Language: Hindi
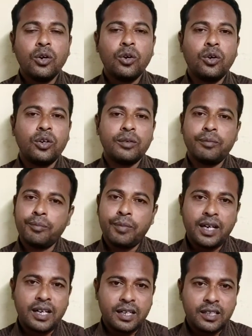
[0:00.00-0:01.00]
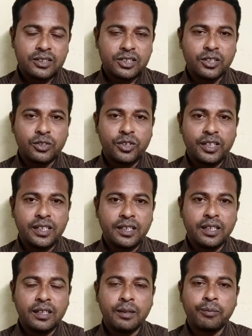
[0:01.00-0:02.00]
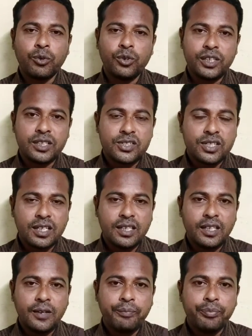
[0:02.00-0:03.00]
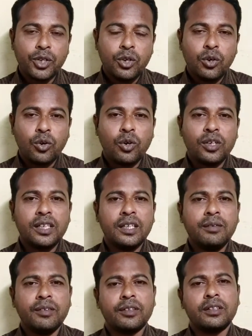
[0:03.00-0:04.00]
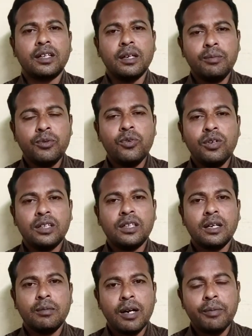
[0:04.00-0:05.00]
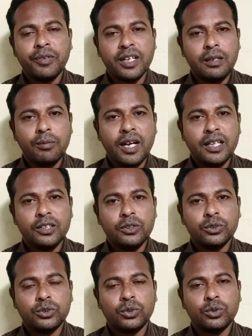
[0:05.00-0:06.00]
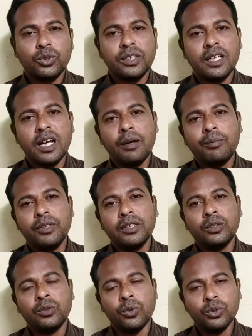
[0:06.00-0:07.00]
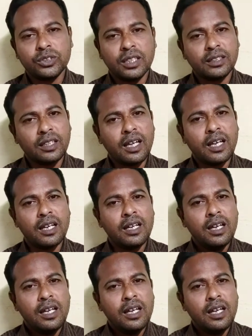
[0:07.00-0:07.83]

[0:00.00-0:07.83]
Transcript: और बाहर की सिक्योरिटी का आप कोई टेंशन नहीं है और ये कब होगा कब आप खेल पाएंगे दोस्तों तो ये आप हो सकता है